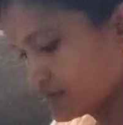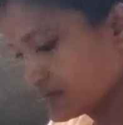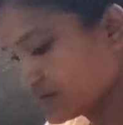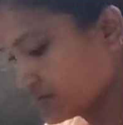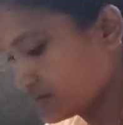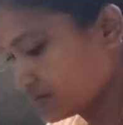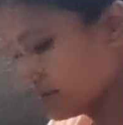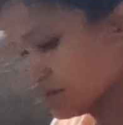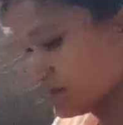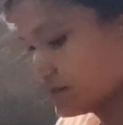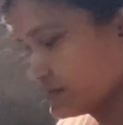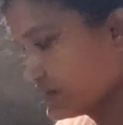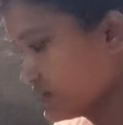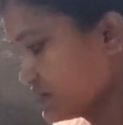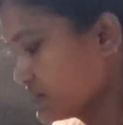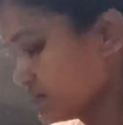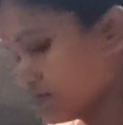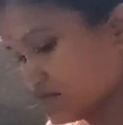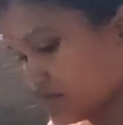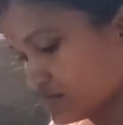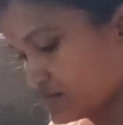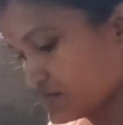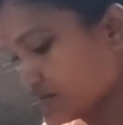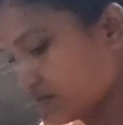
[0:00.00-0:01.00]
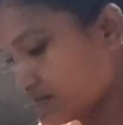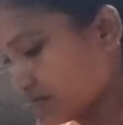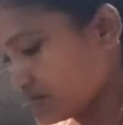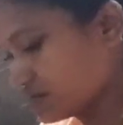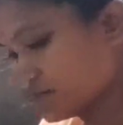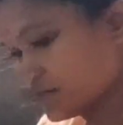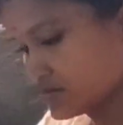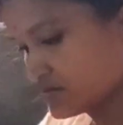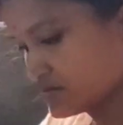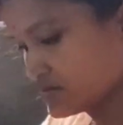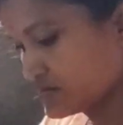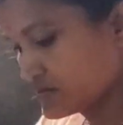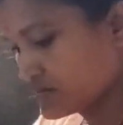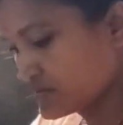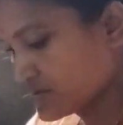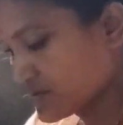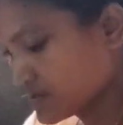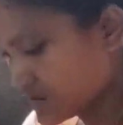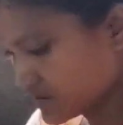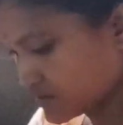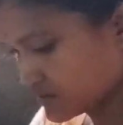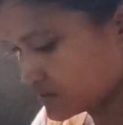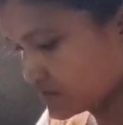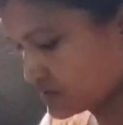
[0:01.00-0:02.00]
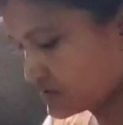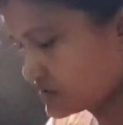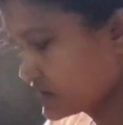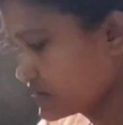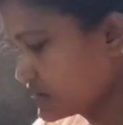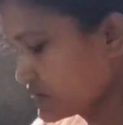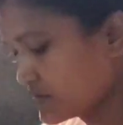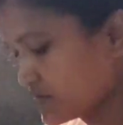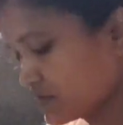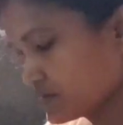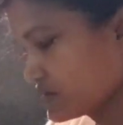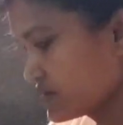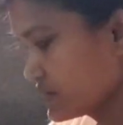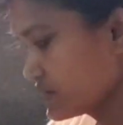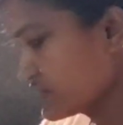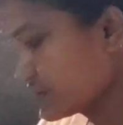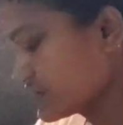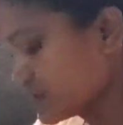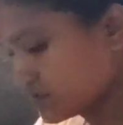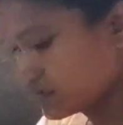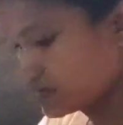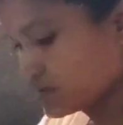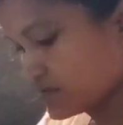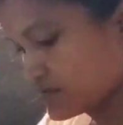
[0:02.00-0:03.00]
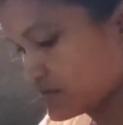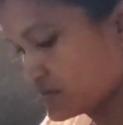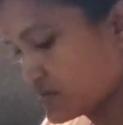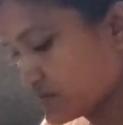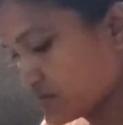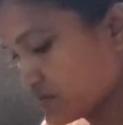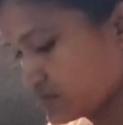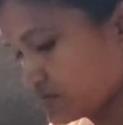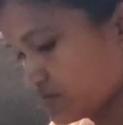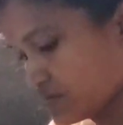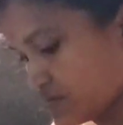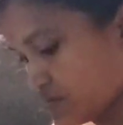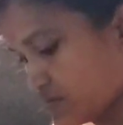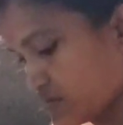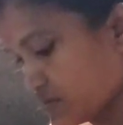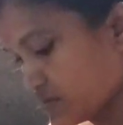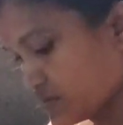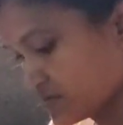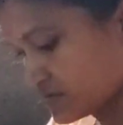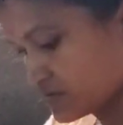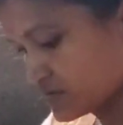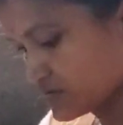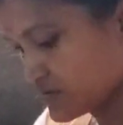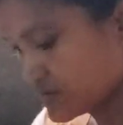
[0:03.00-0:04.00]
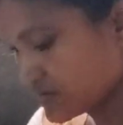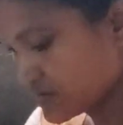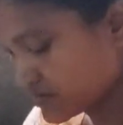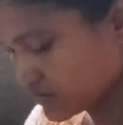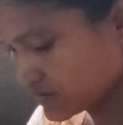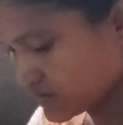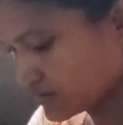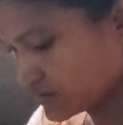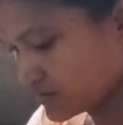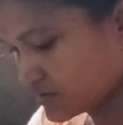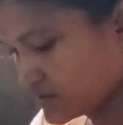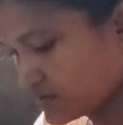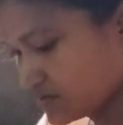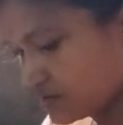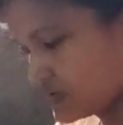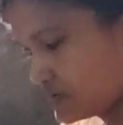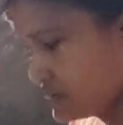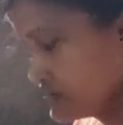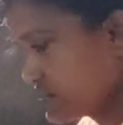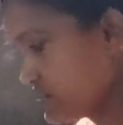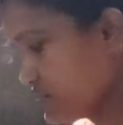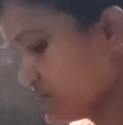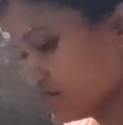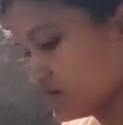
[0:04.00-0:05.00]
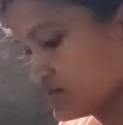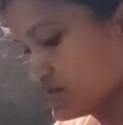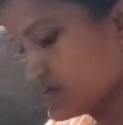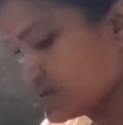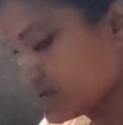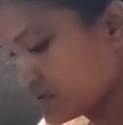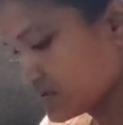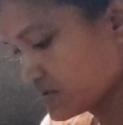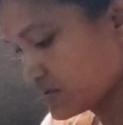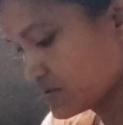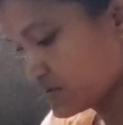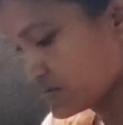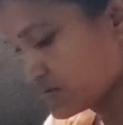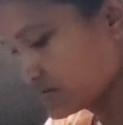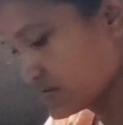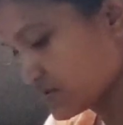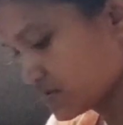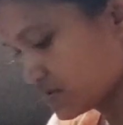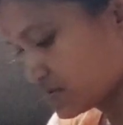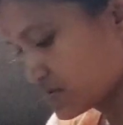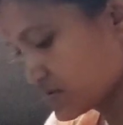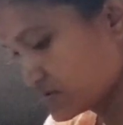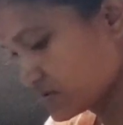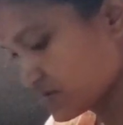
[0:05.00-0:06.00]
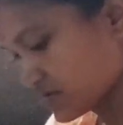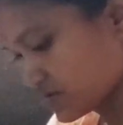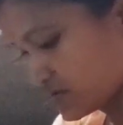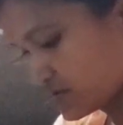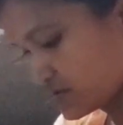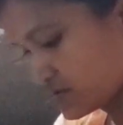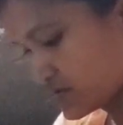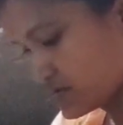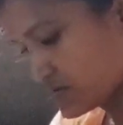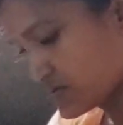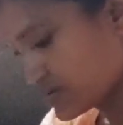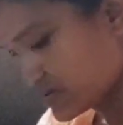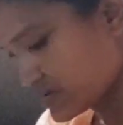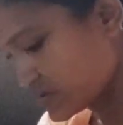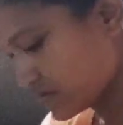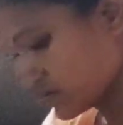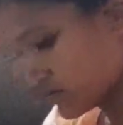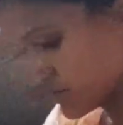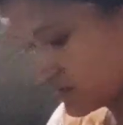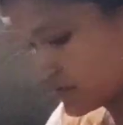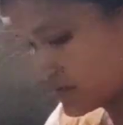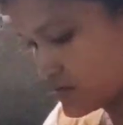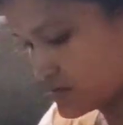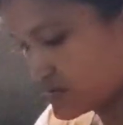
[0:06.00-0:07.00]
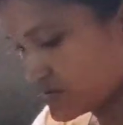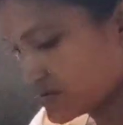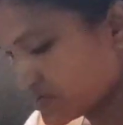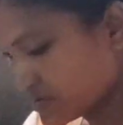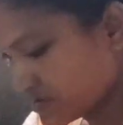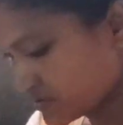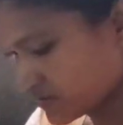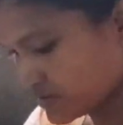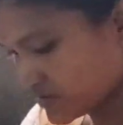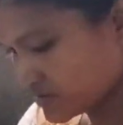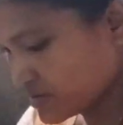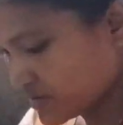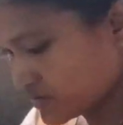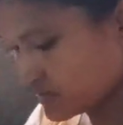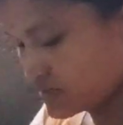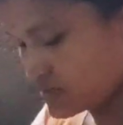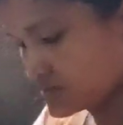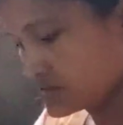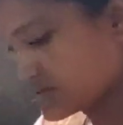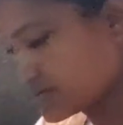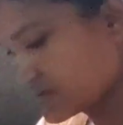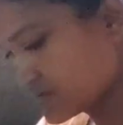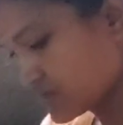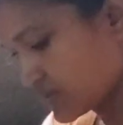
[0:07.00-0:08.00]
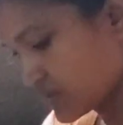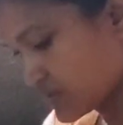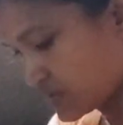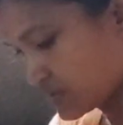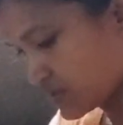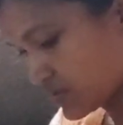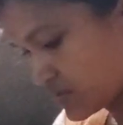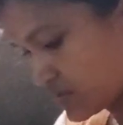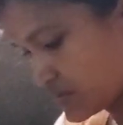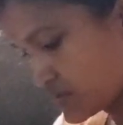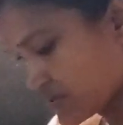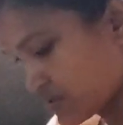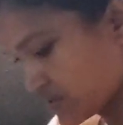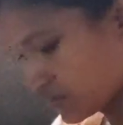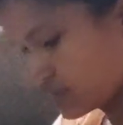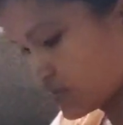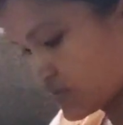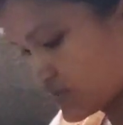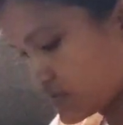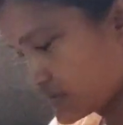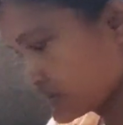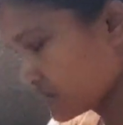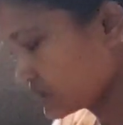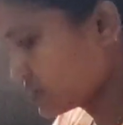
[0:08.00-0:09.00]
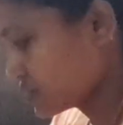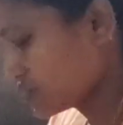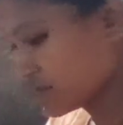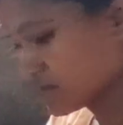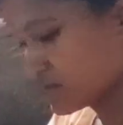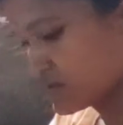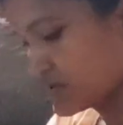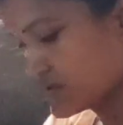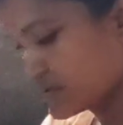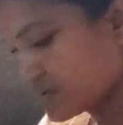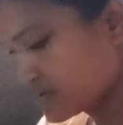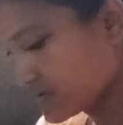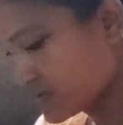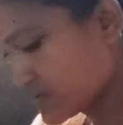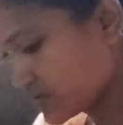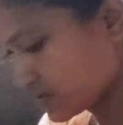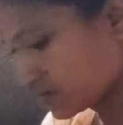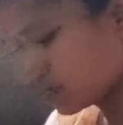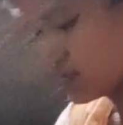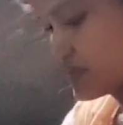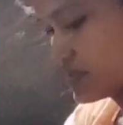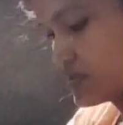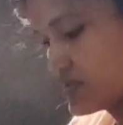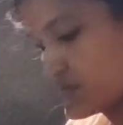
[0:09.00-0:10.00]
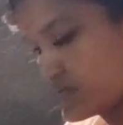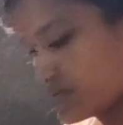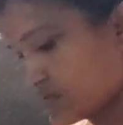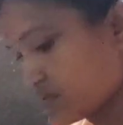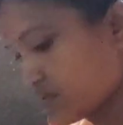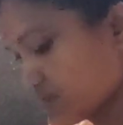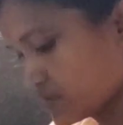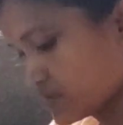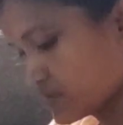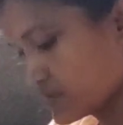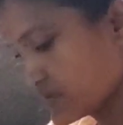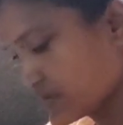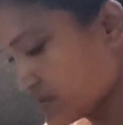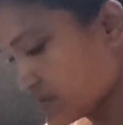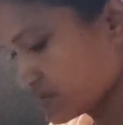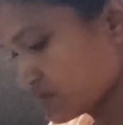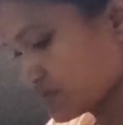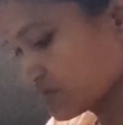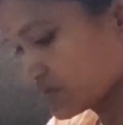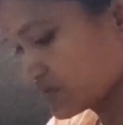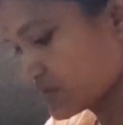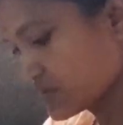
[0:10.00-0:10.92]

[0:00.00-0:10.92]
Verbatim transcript: কি বলতো এখন ডাটাগুলো ধুয়ে ছেড়ে দিব আজকে আর ভাব দিব না এখন আর সময় নেই তো নাহলে তো অনেক সময় চিনি দিয়ে একটু সিদ্ধ করে নেই আজকে আর সময় নেই তো একবার এই ডালটা দিয়ে দিব ডালের মধ্যে তাই একটু